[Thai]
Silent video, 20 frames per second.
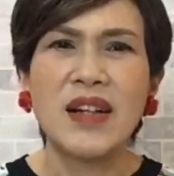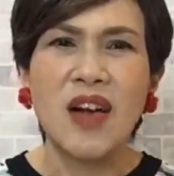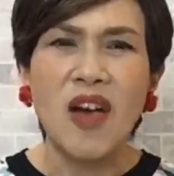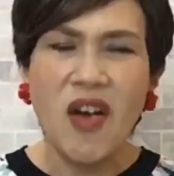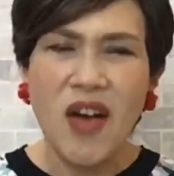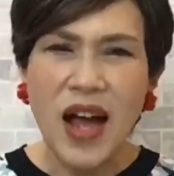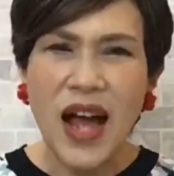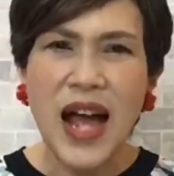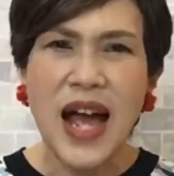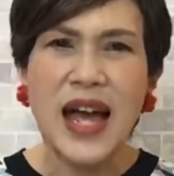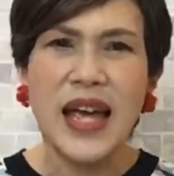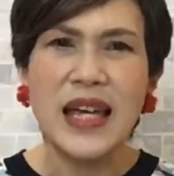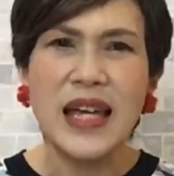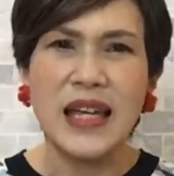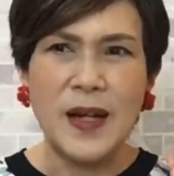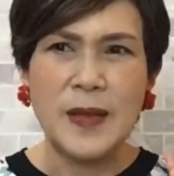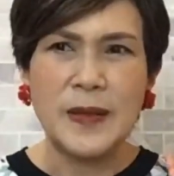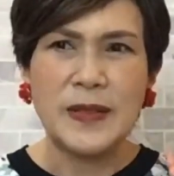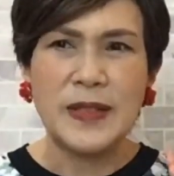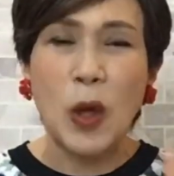ก็ให้
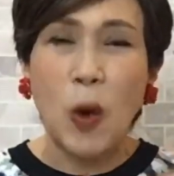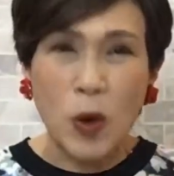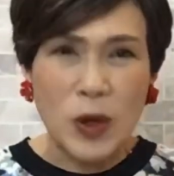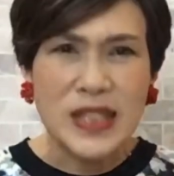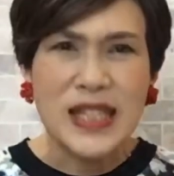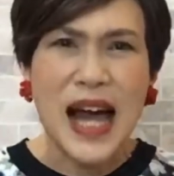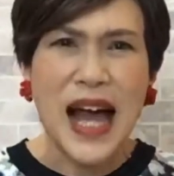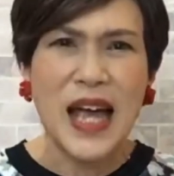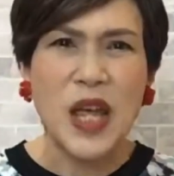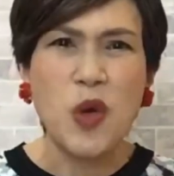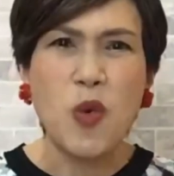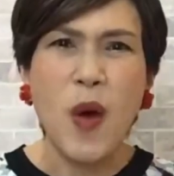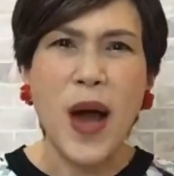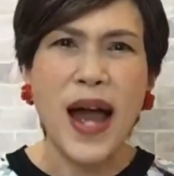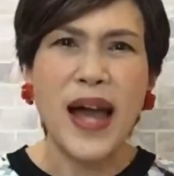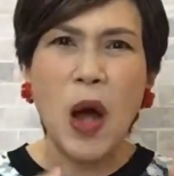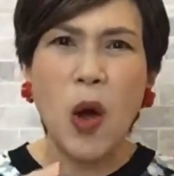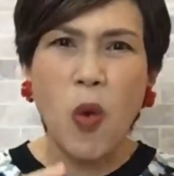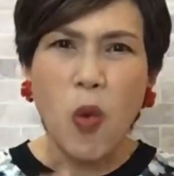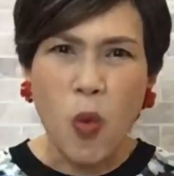สงสัย
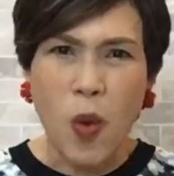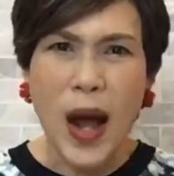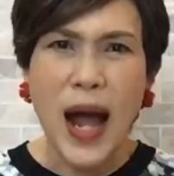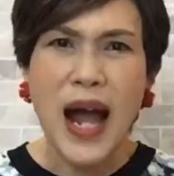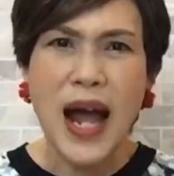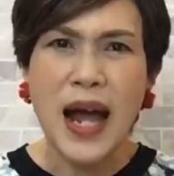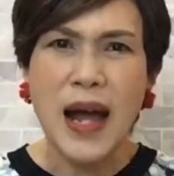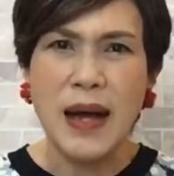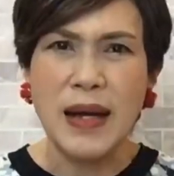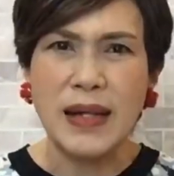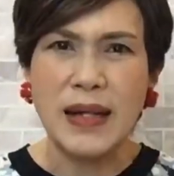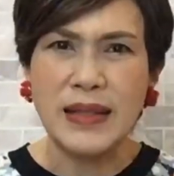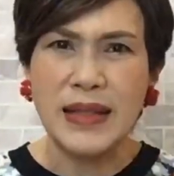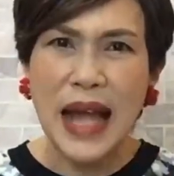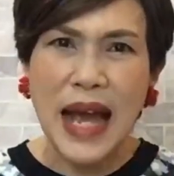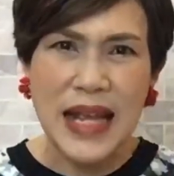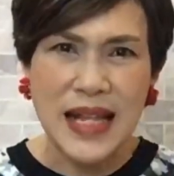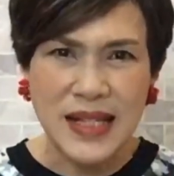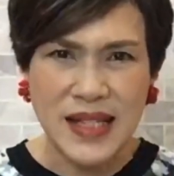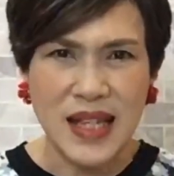ไว้ว่าไต
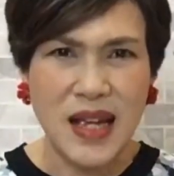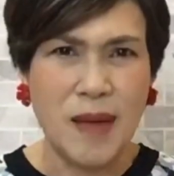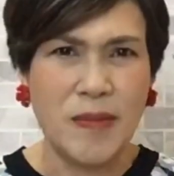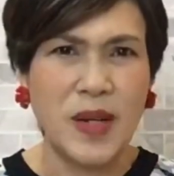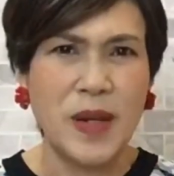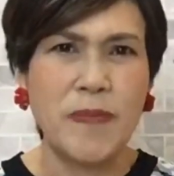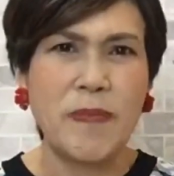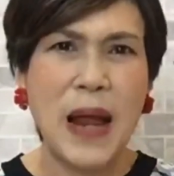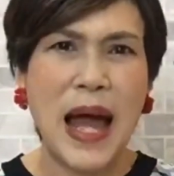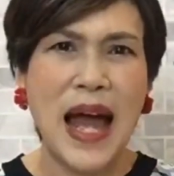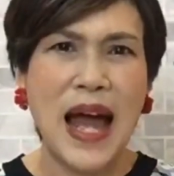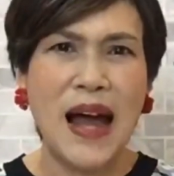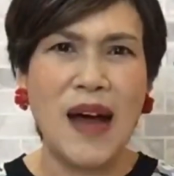เสื่อมหรือเปล่า